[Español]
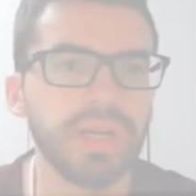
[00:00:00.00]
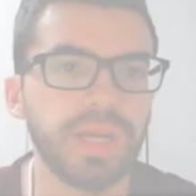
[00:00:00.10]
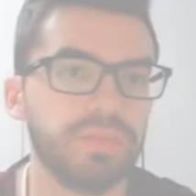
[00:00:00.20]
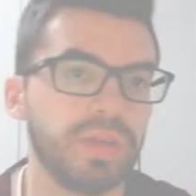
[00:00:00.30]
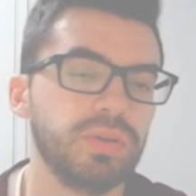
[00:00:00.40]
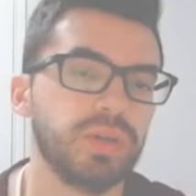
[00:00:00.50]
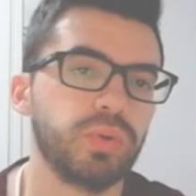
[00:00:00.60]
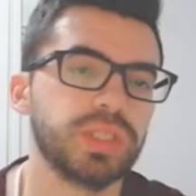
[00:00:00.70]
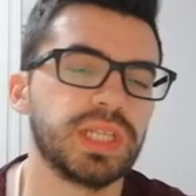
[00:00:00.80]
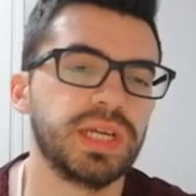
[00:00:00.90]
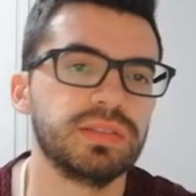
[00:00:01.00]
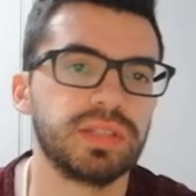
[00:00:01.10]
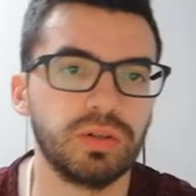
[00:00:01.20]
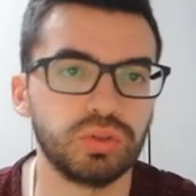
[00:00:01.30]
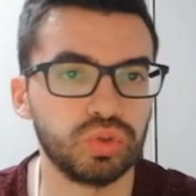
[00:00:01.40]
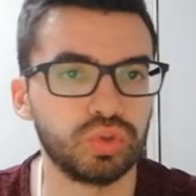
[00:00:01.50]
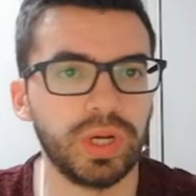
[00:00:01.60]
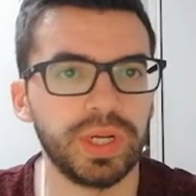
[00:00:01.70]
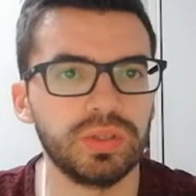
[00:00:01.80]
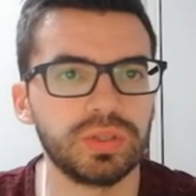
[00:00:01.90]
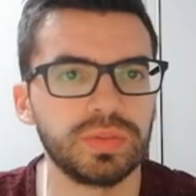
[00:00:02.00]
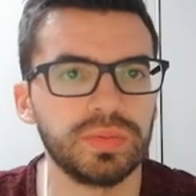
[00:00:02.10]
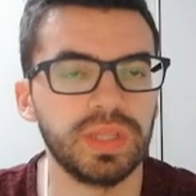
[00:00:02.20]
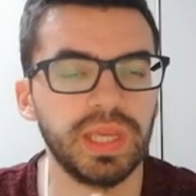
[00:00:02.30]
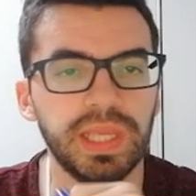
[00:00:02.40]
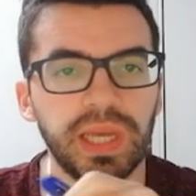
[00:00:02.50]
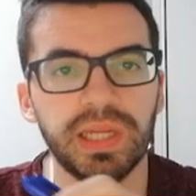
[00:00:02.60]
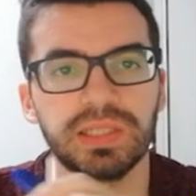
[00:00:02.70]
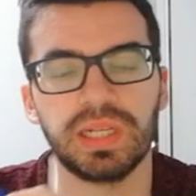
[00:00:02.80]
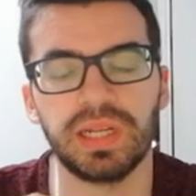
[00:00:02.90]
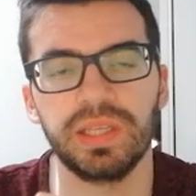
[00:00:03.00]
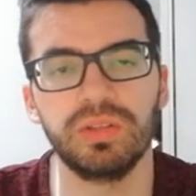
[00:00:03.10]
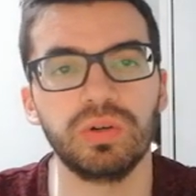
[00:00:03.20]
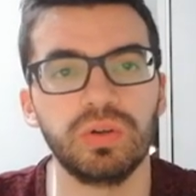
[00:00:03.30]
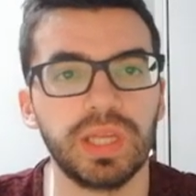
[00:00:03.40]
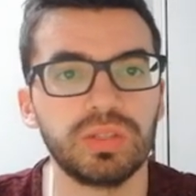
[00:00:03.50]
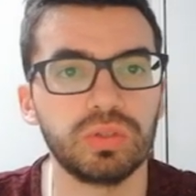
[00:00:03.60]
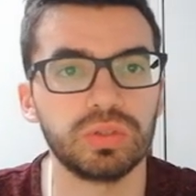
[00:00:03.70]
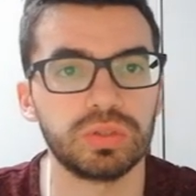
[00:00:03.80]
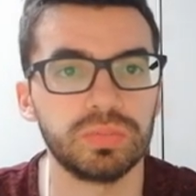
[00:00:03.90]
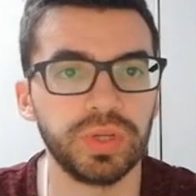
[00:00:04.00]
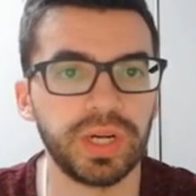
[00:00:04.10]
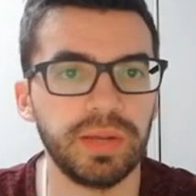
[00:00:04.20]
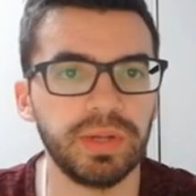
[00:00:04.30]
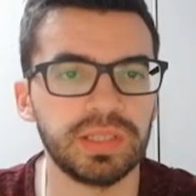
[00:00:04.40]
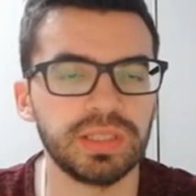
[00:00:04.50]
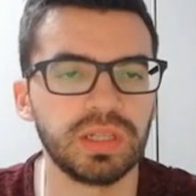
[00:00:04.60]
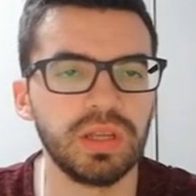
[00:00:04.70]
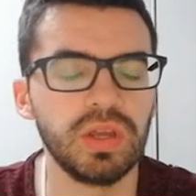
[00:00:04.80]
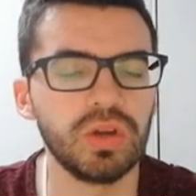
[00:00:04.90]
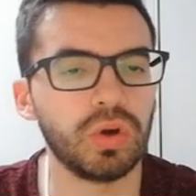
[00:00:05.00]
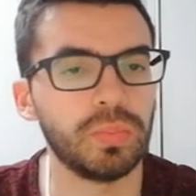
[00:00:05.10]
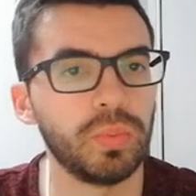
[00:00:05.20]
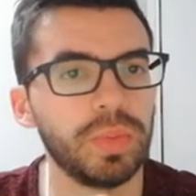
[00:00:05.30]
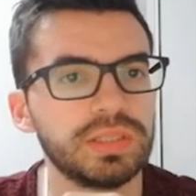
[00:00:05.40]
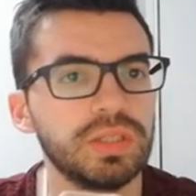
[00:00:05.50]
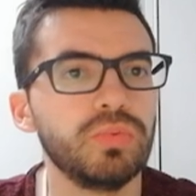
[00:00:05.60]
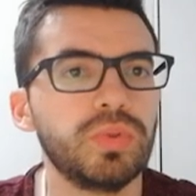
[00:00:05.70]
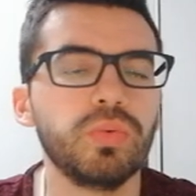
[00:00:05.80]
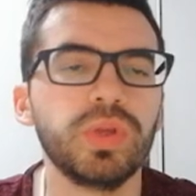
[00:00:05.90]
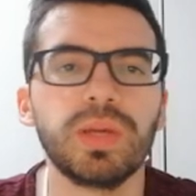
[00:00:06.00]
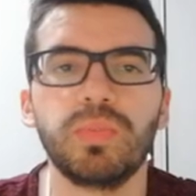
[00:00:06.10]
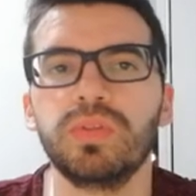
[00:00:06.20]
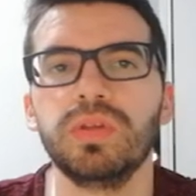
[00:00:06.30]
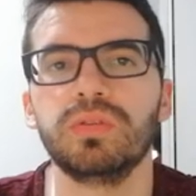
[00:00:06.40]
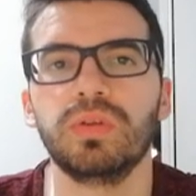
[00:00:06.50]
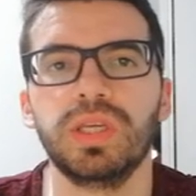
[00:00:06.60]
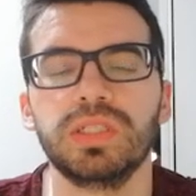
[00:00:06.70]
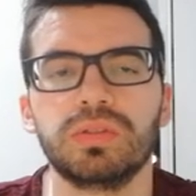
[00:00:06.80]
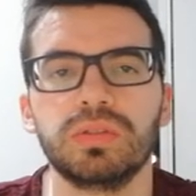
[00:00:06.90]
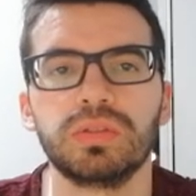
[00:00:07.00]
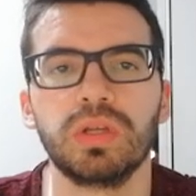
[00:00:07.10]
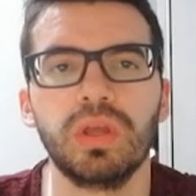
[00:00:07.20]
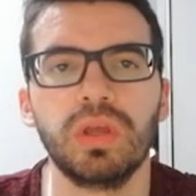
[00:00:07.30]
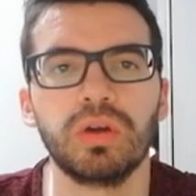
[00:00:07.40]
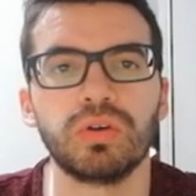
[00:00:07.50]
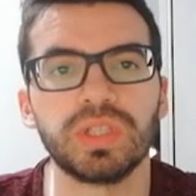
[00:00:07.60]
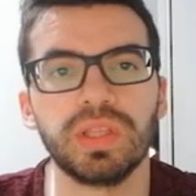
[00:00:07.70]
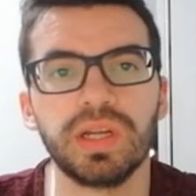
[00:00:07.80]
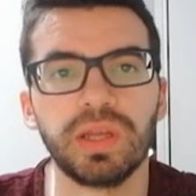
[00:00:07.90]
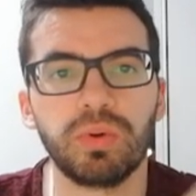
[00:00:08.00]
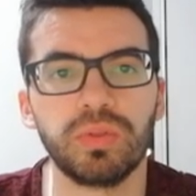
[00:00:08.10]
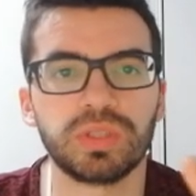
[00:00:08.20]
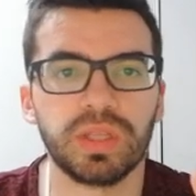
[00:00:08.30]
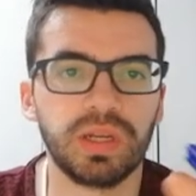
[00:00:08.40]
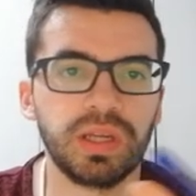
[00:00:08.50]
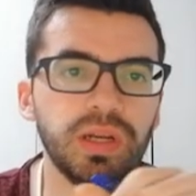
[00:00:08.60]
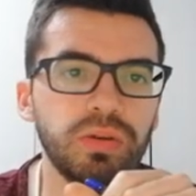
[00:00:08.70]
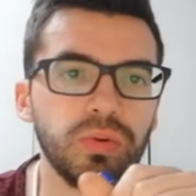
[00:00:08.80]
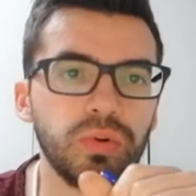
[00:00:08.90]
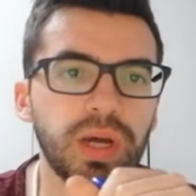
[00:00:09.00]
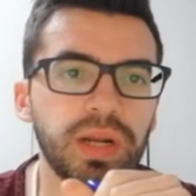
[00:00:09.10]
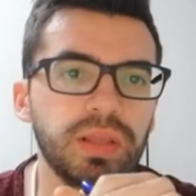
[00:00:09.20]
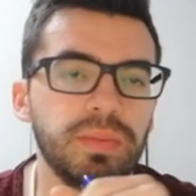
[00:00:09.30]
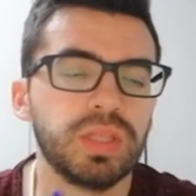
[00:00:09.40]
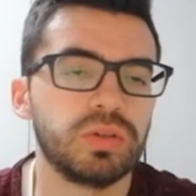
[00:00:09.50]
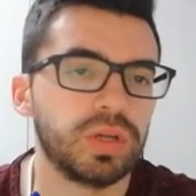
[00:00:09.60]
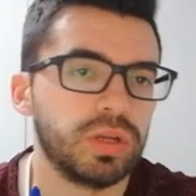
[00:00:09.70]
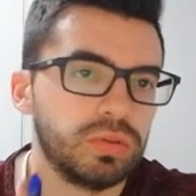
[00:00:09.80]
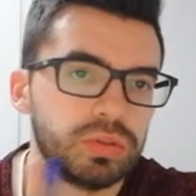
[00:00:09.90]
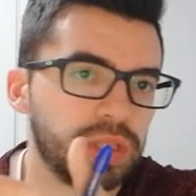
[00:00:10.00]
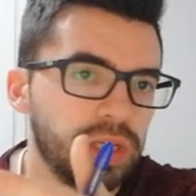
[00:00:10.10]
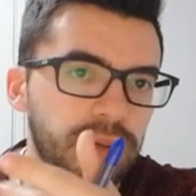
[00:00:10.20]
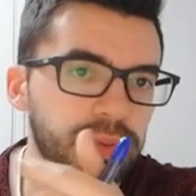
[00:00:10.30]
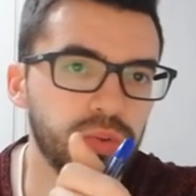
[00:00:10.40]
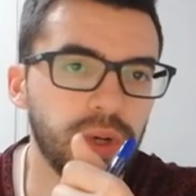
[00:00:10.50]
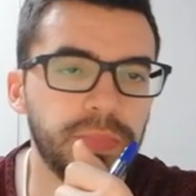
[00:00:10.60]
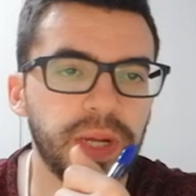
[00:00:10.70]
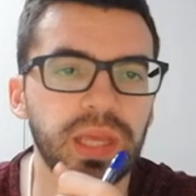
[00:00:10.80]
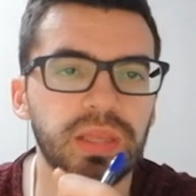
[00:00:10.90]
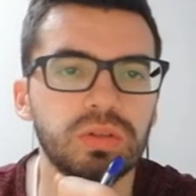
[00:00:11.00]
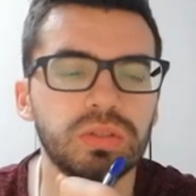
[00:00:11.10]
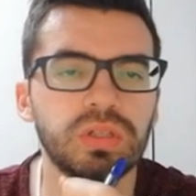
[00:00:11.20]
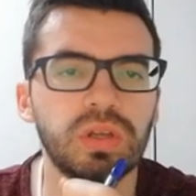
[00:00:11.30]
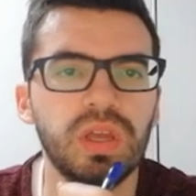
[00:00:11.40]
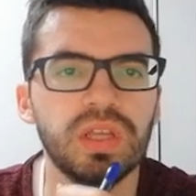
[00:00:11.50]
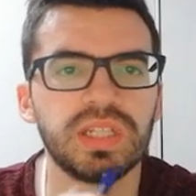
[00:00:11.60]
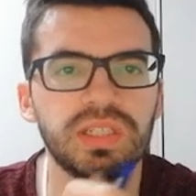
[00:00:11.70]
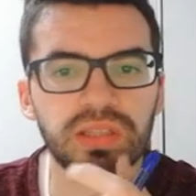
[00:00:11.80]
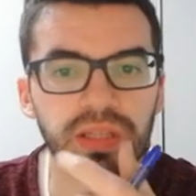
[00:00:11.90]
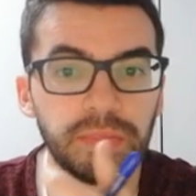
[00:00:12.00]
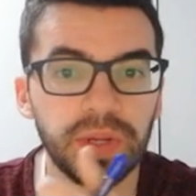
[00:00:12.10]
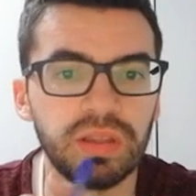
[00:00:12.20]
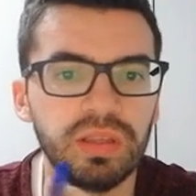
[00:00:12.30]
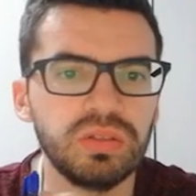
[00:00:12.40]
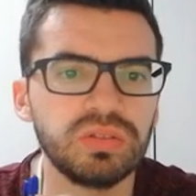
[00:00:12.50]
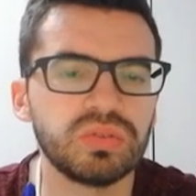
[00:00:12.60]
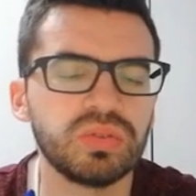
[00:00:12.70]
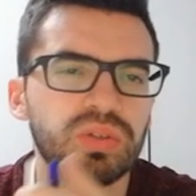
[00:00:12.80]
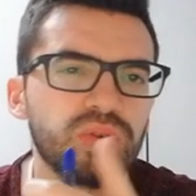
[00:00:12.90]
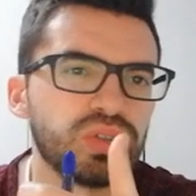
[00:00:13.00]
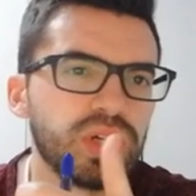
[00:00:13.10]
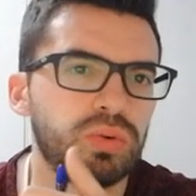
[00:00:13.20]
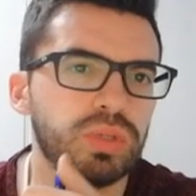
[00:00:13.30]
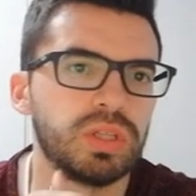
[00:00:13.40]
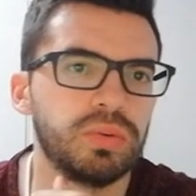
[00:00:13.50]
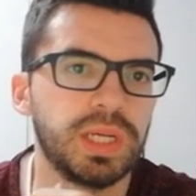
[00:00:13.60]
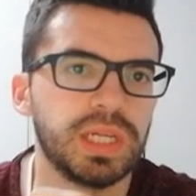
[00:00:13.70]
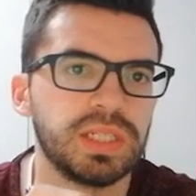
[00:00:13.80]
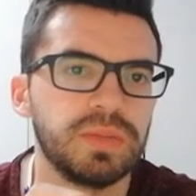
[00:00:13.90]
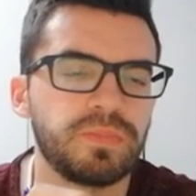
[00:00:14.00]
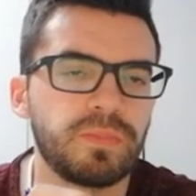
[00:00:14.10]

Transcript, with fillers: a realizar una encuesta entre los usuarios. De ella ha extraído datos muy relevantes, como más de un 50% de estos consideran que cuando se dirigen a un lugar de metro que no es el habitual para ellos, se sienten perdidos o incluso les cuesta ubicarse